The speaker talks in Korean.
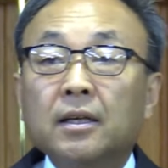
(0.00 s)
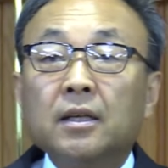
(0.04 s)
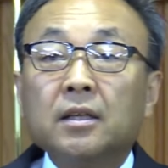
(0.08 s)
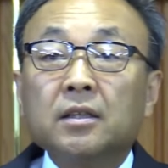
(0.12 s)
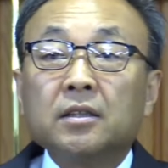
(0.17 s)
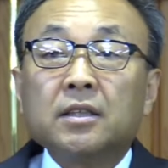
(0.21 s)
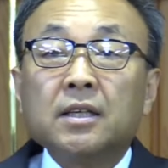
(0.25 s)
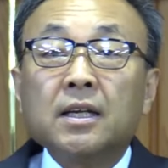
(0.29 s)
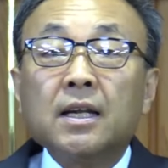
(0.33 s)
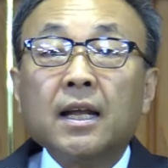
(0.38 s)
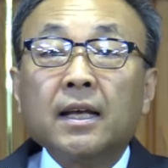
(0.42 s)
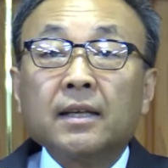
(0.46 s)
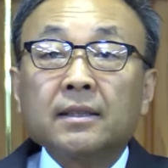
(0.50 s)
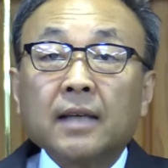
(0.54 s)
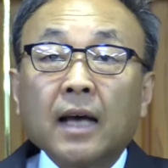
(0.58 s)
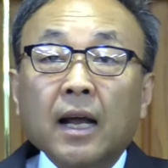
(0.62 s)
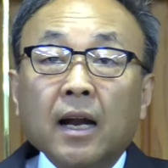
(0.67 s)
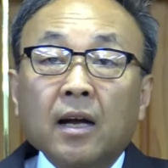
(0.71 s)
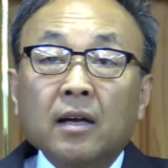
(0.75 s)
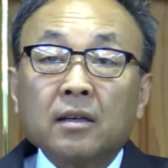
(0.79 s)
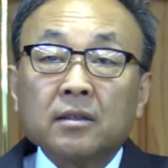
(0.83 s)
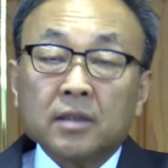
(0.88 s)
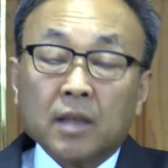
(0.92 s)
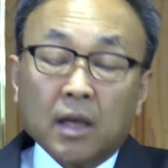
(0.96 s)
진리의
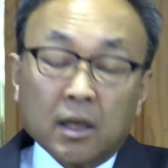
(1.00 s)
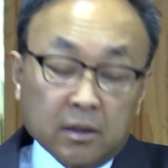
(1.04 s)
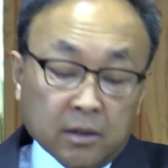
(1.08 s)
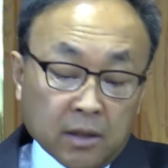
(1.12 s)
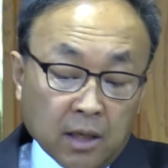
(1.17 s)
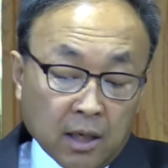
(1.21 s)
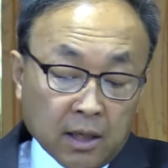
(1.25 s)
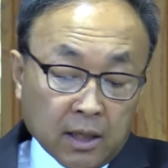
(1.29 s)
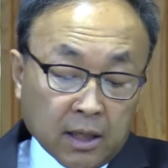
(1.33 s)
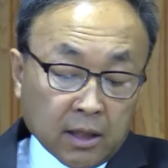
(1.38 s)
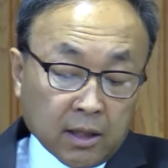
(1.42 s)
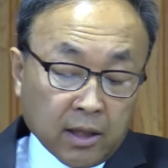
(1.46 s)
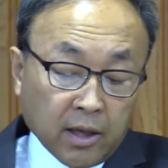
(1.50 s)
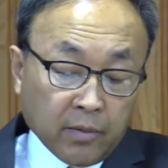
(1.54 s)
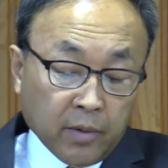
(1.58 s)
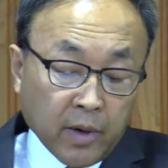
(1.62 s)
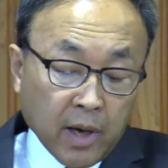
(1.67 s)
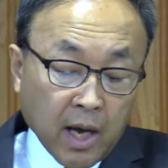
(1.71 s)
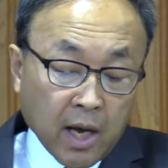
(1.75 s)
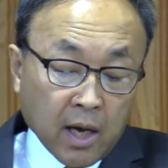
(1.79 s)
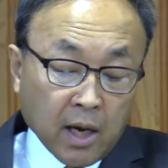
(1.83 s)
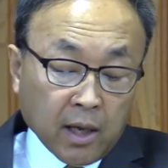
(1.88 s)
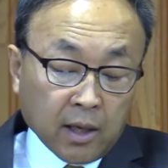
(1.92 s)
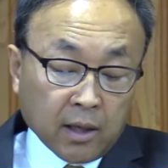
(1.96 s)
사랑을 찾지 않기 때문에
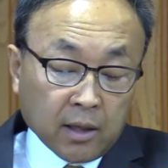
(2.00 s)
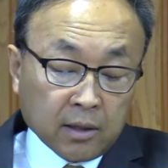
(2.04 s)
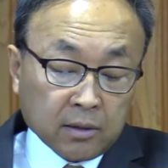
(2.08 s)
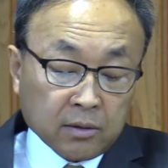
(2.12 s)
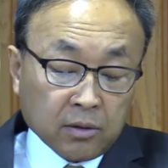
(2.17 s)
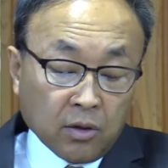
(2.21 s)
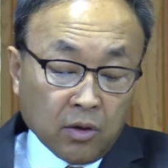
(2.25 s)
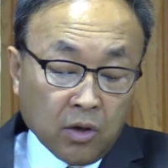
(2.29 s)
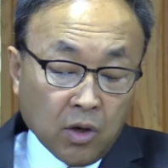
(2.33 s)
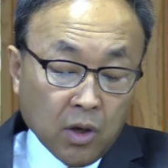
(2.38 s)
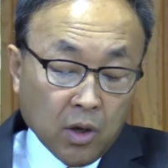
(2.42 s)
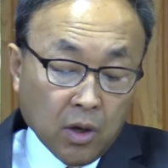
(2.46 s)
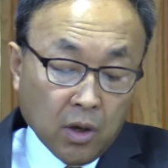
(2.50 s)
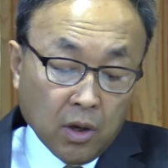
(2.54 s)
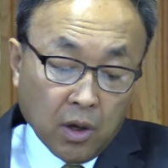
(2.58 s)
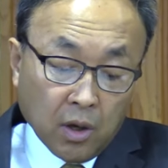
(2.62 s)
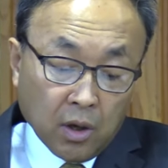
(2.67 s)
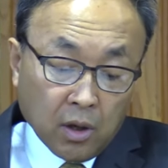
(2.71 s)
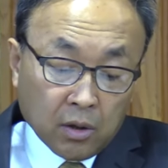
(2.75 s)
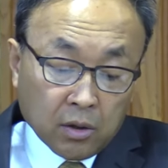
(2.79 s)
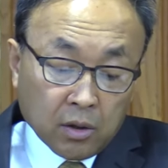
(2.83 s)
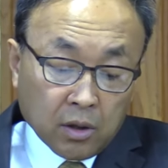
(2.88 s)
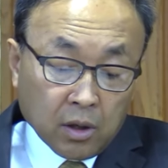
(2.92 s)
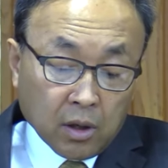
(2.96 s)
하나님께서
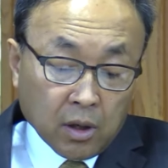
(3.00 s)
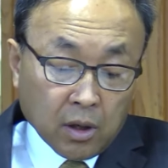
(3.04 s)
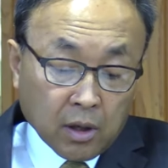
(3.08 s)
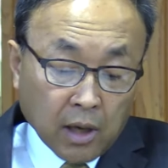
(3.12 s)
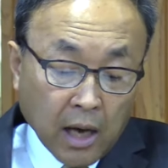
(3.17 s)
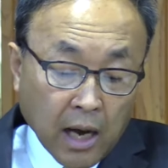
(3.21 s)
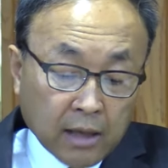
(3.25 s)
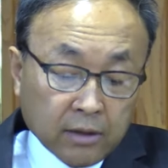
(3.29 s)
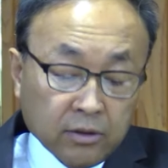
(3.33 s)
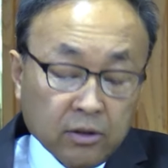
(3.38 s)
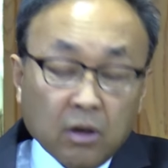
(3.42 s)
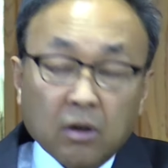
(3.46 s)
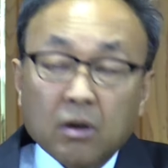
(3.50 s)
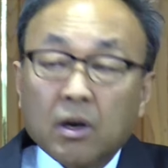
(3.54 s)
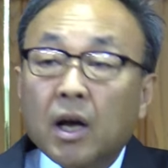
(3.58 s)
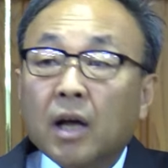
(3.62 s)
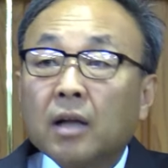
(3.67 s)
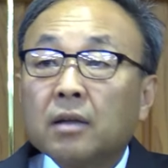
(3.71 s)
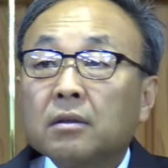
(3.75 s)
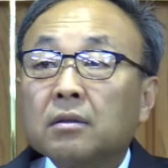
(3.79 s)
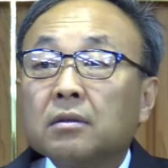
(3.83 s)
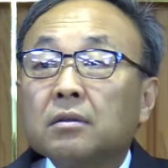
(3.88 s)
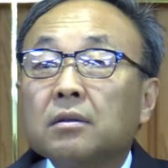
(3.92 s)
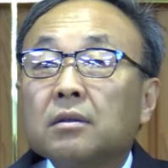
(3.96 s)
어,
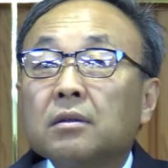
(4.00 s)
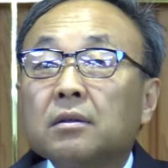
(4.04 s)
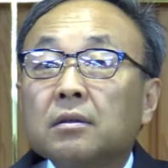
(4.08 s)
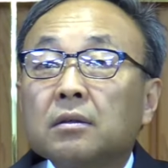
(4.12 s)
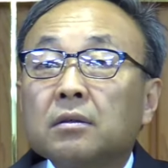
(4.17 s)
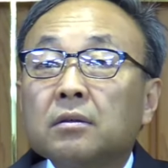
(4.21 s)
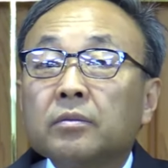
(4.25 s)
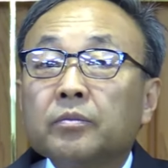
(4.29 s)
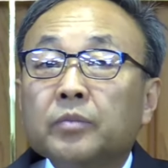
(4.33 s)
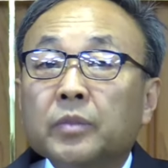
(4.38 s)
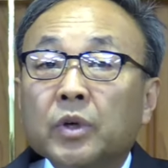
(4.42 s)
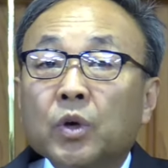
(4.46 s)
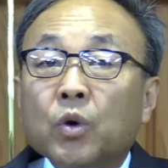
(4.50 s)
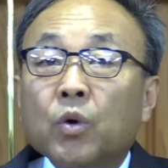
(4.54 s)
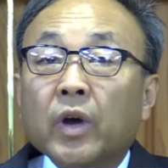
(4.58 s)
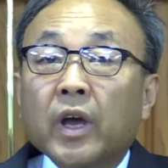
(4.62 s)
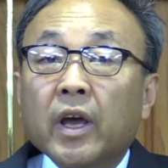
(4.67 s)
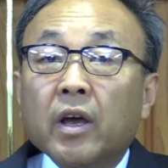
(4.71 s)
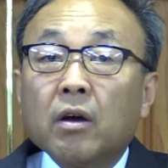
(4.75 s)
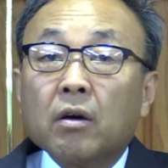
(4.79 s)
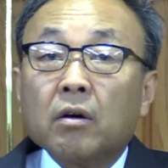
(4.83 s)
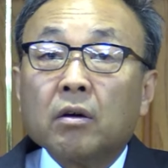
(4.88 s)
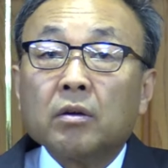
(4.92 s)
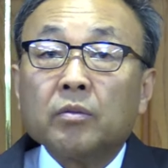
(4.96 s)
강력한 그
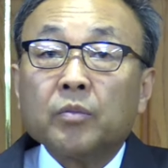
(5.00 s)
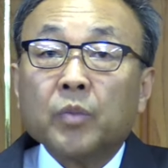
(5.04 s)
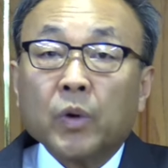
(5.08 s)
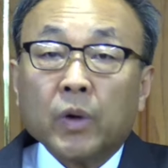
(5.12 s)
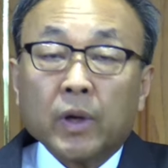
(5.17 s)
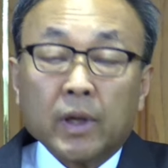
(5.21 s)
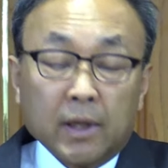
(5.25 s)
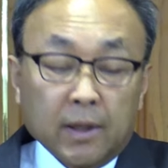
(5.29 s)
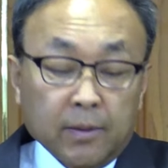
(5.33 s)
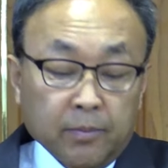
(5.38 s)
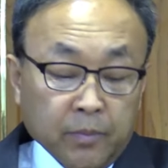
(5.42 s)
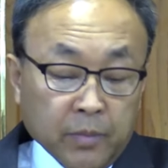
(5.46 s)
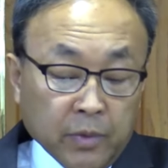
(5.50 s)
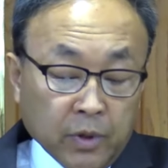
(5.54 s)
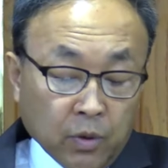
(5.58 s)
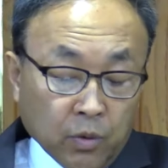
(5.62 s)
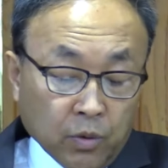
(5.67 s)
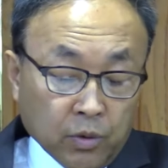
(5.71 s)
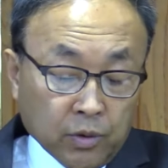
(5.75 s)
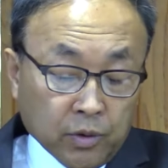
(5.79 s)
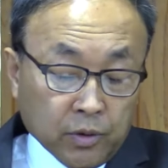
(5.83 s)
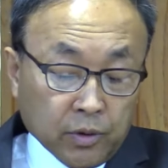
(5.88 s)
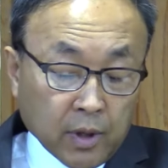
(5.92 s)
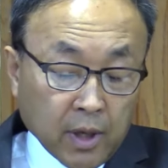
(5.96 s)
미혹의 영을 보내
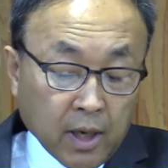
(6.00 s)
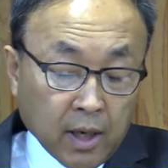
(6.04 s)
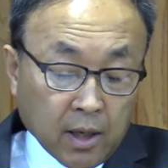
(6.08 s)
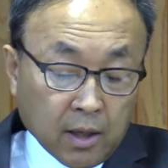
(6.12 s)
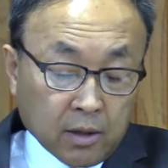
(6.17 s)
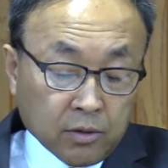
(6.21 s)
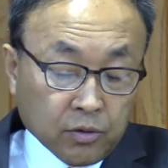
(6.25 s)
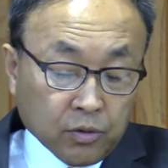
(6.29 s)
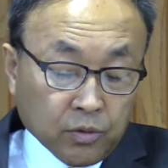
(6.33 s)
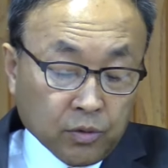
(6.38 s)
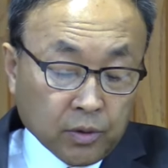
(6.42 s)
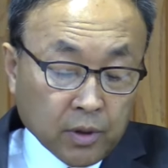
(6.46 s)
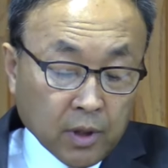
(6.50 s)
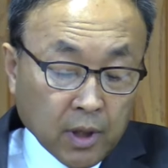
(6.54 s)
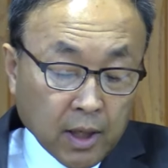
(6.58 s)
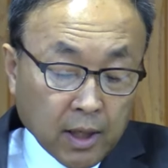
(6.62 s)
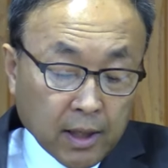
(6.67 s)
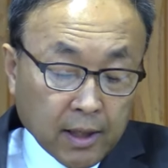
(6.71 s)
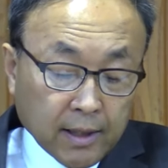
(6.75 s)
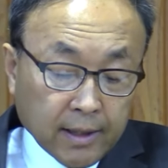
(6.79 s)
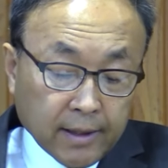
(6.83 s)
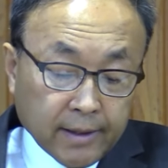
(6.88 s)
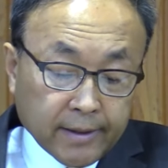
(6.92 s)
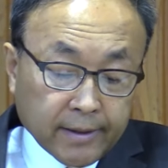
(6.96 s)
미혹을 해가지고
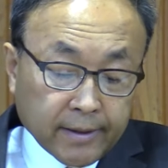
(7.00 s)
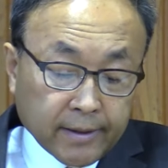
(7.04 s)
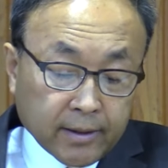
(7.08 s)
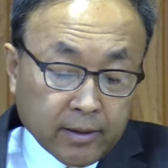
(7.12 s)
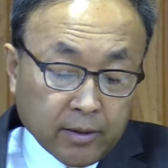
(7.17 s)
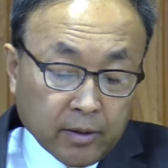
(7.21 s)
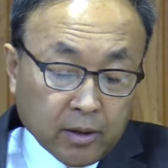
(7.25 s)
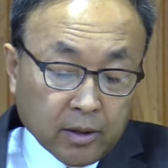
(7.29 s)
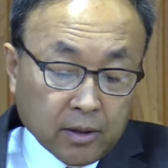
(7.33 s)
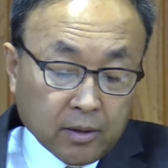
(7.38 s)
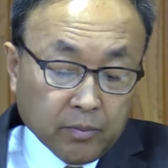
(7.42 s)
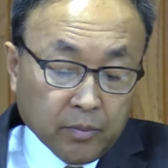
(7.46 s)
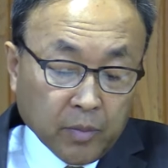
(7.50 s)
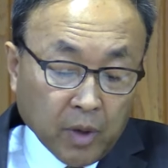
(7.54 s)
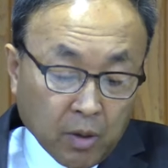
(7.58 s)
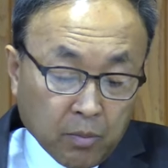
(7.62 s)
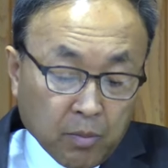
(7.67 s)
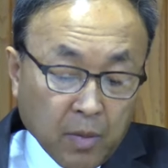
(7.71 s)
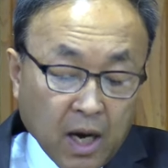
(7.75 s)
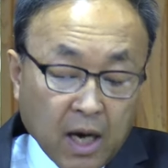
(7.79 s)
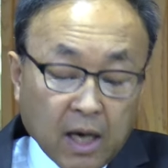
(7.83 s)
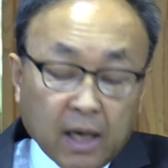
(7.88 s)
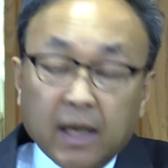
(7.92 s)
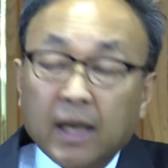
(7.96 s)
그
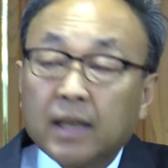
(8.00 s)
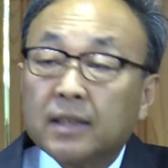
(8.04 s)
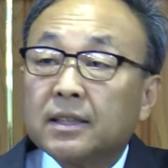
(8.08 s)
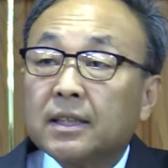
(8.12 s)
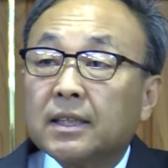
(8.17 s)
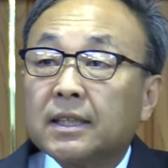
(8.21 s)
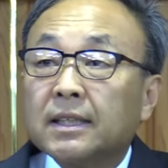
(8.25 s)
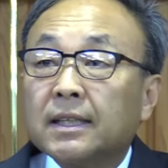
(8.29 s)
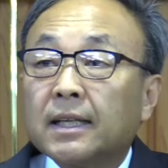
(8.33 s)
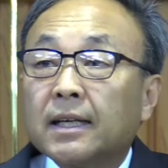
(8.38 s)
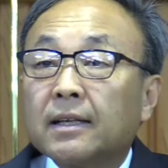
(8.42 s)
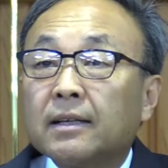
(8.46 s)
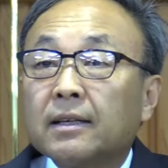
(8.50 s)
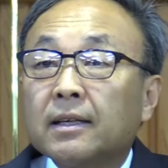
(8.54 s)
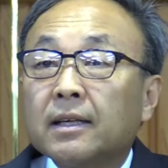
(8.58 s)
멸망하게 시킨다.